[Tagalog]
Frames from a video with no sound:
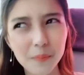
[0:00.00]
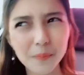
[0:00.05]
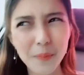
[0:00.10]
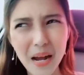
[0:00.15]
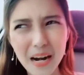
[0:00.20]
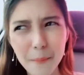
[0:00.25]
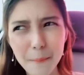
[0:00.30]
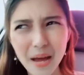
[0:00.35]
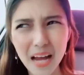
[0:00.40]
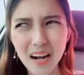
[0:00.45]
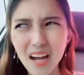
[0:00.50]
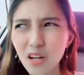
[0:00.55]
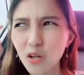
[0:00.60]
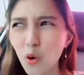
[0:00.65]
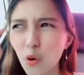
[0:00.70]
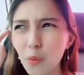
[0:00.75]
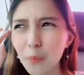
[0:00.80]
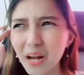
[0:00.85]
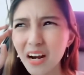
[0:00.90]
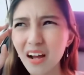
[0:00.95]
Parang, parang
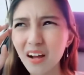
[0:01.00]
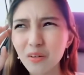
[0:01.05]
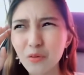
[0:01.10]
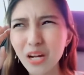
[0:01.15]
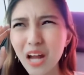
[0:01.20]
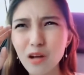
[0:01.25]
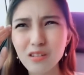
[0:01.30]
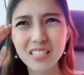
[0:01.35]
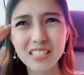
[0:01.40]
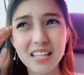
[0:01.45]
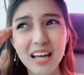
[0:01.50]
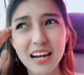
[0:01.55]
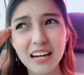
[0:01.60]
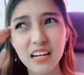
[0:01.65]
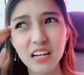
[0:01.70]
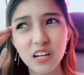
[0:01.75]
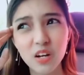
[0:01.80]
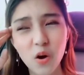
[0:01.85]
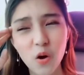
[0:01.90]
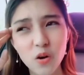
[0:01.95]
ano, parang wala ako sa
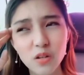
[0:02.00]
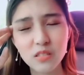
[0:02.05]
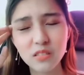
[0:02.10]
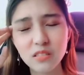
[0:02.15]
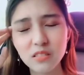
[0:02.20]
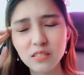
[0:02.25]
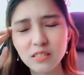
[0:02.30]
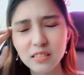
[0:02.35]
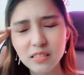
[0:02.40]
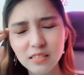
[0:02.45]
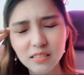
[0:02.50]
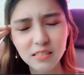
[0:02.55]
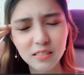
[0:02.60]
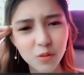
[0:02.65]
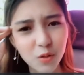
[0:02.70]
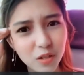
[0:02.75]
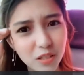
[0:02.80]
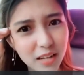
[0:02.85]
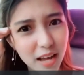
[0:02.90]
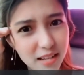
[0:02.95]
sarili ko.
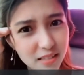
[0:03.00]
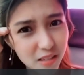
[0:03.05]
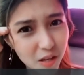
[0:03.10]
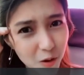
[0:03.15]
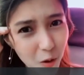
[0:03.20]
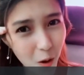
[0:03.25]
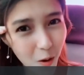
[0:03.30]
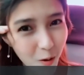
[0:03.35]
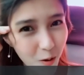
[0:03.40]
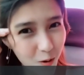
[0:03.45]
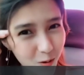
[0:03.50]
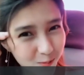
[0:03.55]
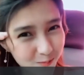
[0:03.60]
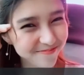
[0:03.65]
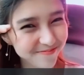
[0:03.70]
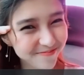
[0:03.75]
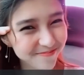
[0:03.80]
Siguro nasayo ako.